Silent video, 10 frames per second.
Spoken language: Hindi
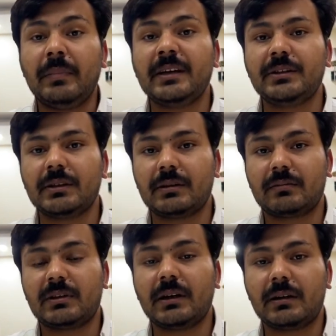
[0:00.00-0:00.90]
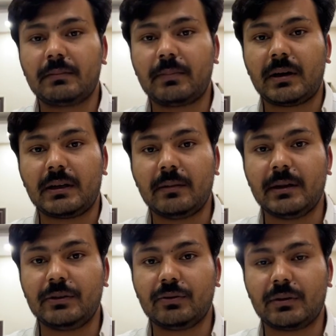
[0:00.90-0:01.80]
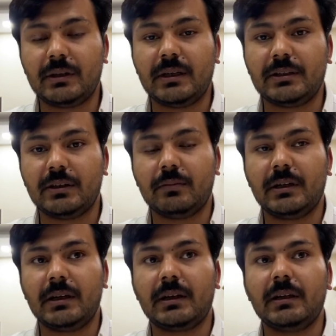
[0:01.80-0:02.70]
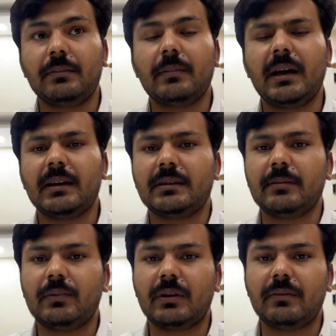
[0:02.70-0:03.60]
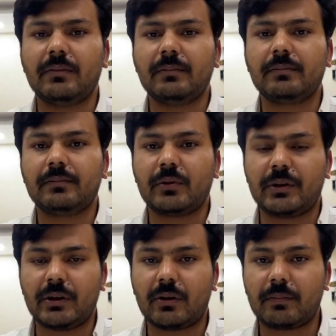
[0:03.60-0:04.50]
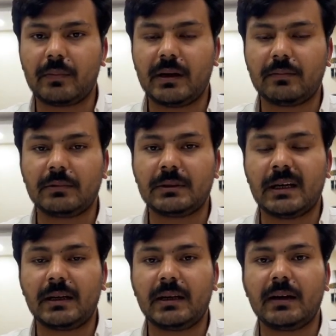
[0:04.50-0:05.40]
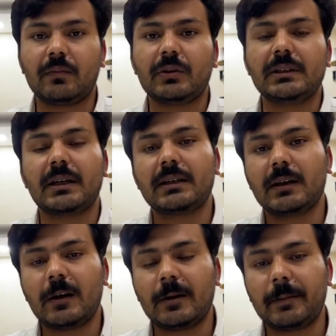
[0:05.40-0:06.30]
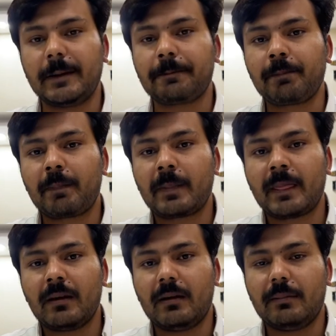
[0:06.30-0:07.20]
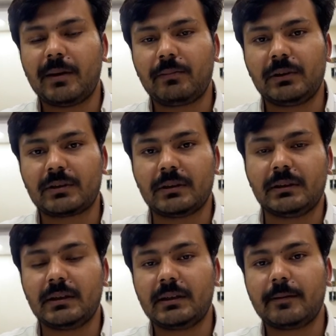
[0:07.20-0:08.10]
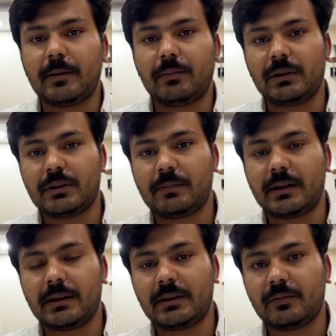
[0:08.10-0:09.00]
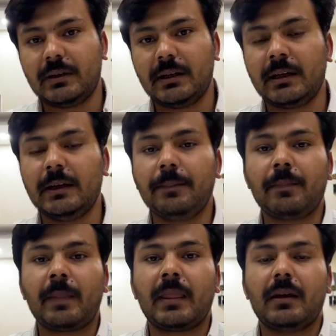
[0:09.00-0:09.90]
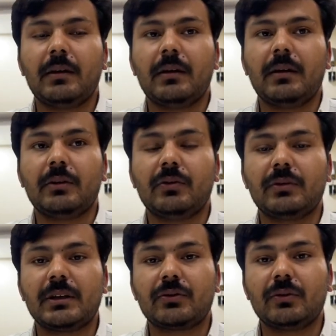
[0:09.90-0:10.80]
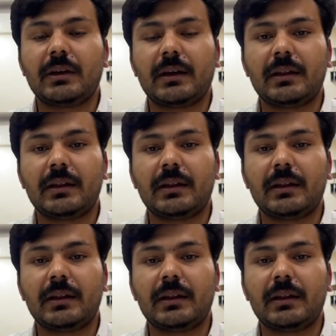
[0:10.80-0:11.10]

मेजर थर्ड पार्टी बन चुकी है जर्मनी की ऐसी पूरे पूरे यूरोप में आप जाएंगे आपको जगह जगह पे पॉपुलिस्ट लीडर या पॉपुलिस्ट पार्टीज़ मिलेंगी दो हज़ार सोलह के